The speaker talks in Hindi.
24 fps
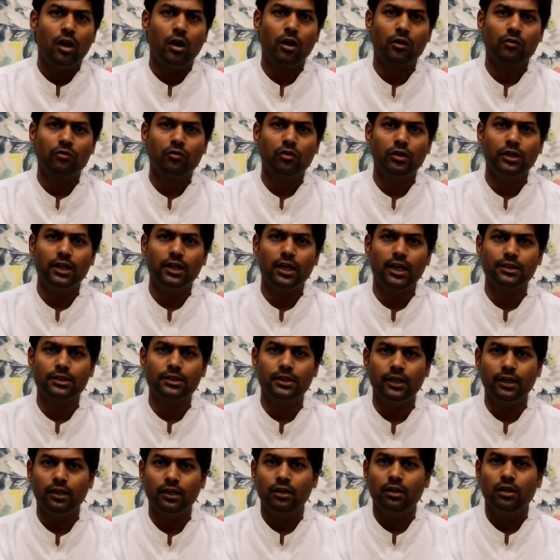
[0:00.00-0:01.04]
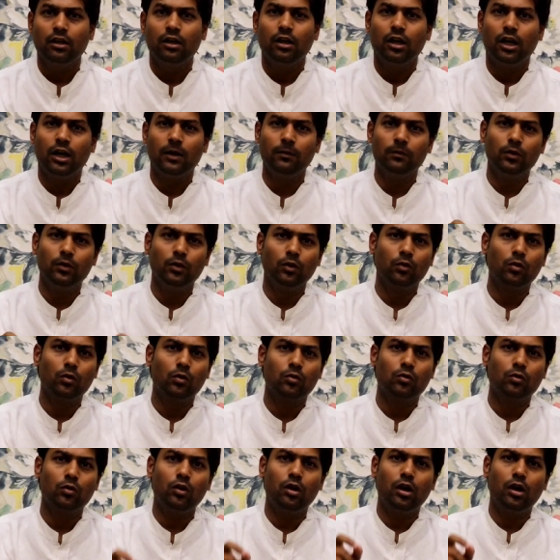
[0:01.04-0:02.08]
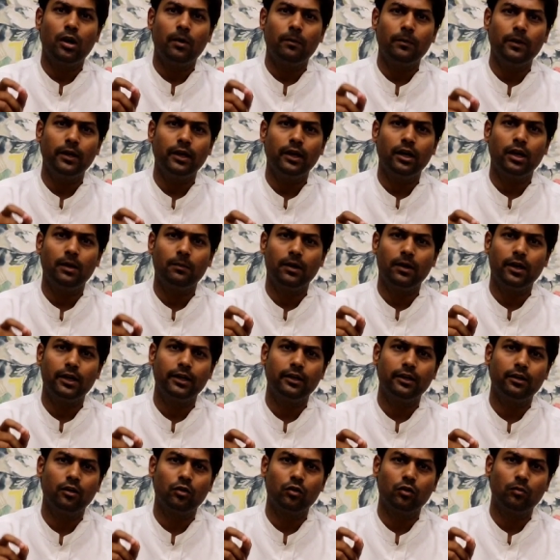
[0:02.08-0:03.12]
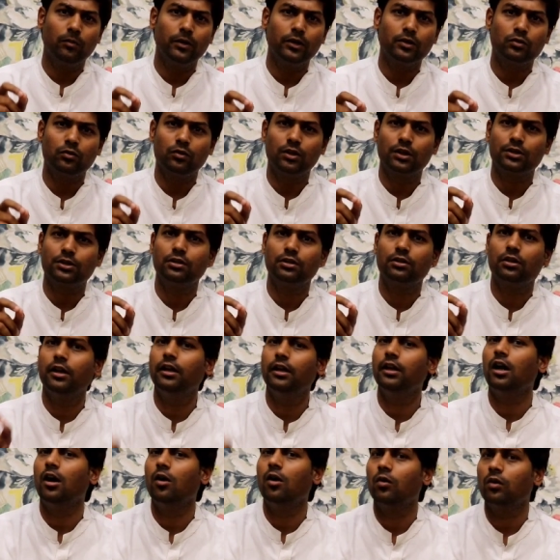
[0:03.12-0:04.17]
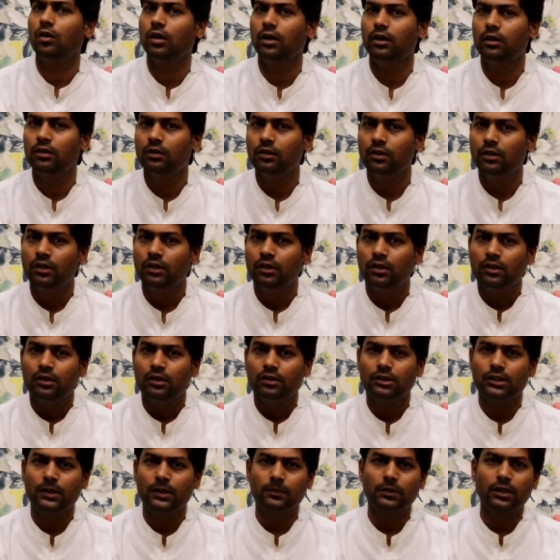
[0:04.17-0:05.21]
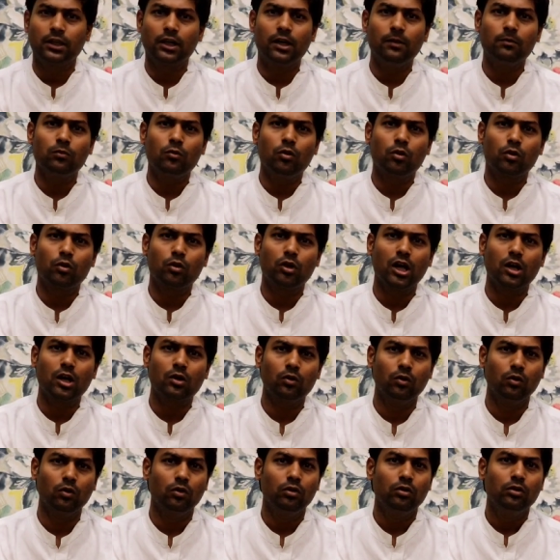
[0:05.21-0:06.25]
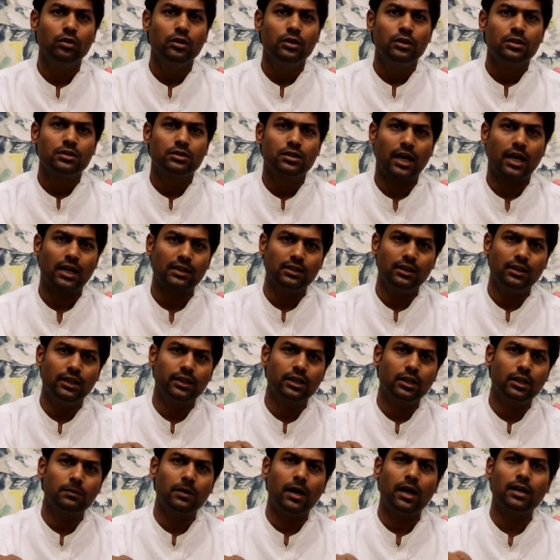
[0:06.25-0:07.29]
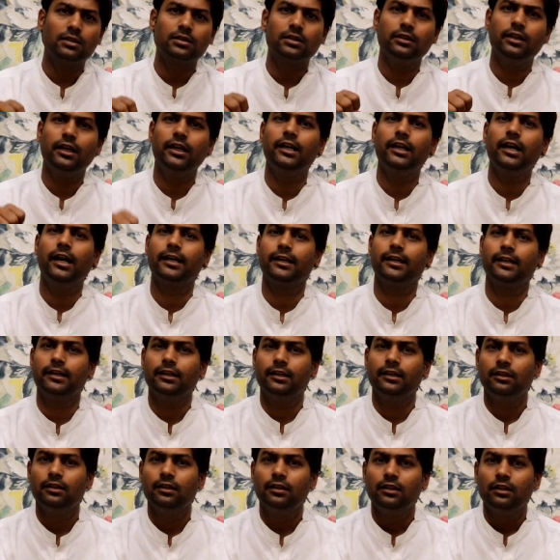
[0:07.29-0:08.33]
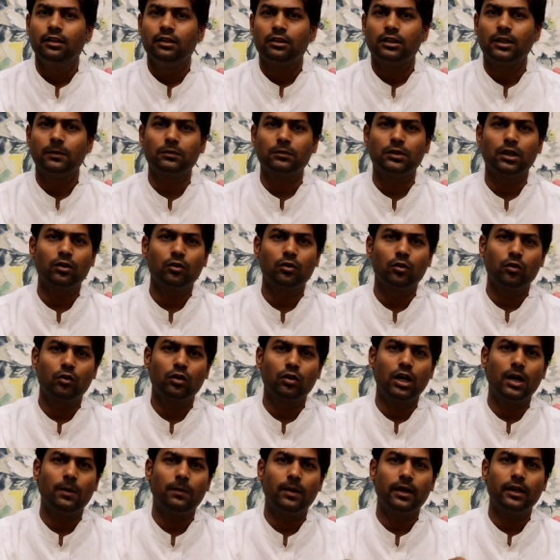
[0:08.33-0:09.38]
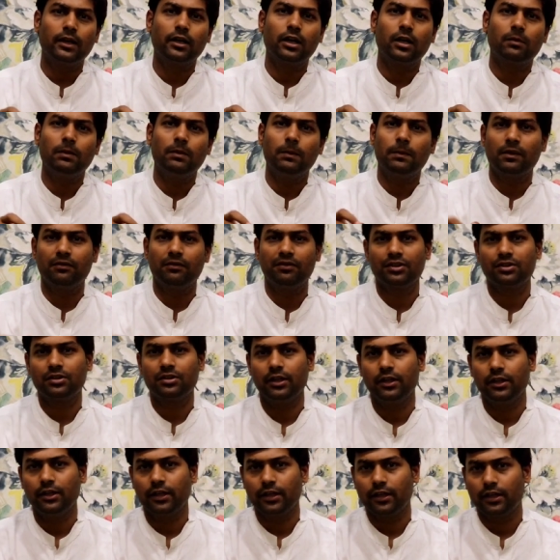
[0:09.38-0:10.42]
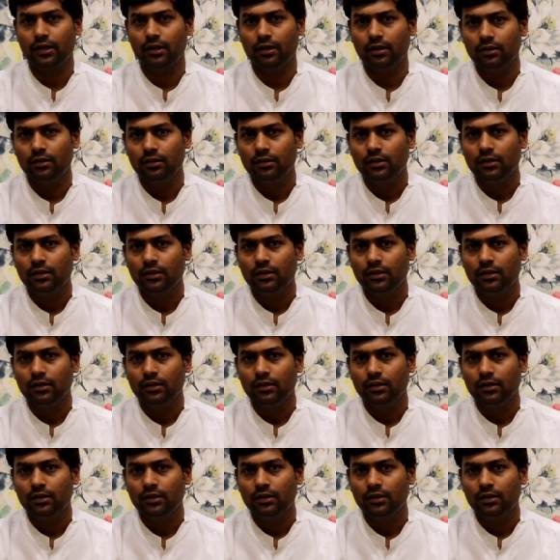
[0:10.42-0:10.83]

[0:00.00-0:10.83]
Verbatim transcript: और वो इलाज है हम लोगों को हमें हमारे घरों में सुरक्षित रहना होगा जब तक हम कोरोना को साथ लेकर बाहर से नहीं आएंगे तब तक कोरोना हमारे घर में प्रवेश नहीं करेगा